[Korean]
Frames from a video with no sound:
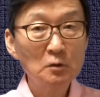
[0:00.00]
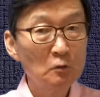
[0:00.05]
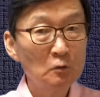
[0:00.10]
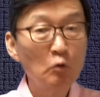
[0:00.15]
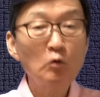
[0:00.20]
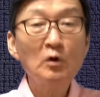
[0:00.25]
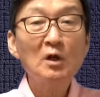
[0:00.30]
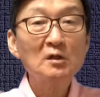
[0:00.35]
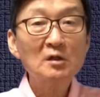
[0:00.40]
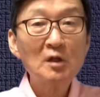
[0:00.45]

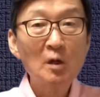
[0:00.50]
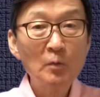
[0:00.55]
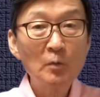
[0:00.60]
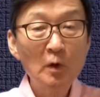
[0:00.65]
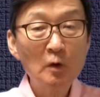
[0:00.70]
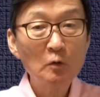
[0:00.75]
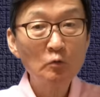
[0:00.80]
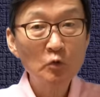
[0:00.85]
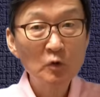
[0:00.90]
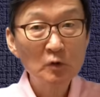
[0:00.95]
올라타면
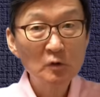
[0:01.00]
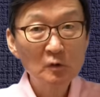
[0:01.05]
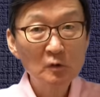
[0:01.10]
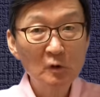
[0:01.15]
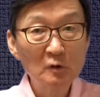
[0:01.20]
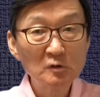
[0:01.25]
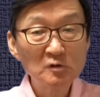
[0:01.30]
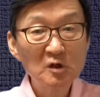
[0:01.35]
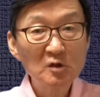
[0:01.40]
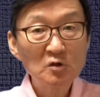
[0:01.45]
우리도
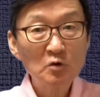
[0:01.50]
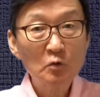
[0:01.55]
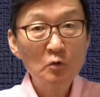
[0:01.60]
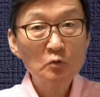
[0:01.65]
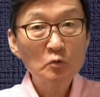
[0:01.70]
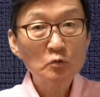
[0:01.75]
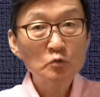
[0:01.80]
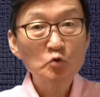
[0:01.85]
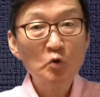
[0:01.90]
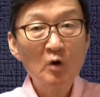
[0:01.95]
경제적으로
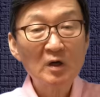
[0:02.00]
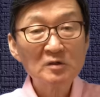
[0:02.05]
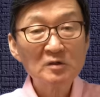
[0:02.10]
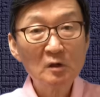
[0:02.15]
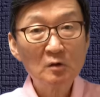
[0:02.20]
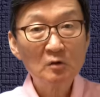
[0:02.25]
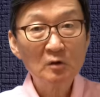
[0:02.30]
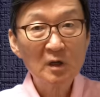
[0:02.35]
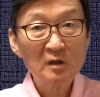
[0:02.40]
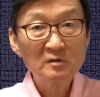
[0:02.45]
좋아질
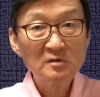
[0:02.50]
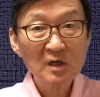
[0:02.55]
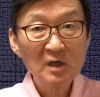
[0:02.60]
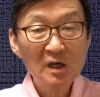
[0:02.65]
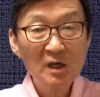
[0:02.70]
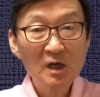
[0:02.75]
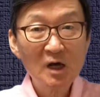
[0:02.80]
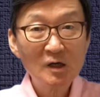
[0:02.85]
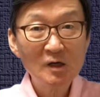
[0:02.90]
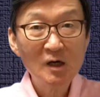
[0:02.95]
거라고
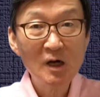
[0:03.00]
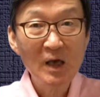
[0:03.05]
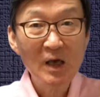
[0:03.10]
생각을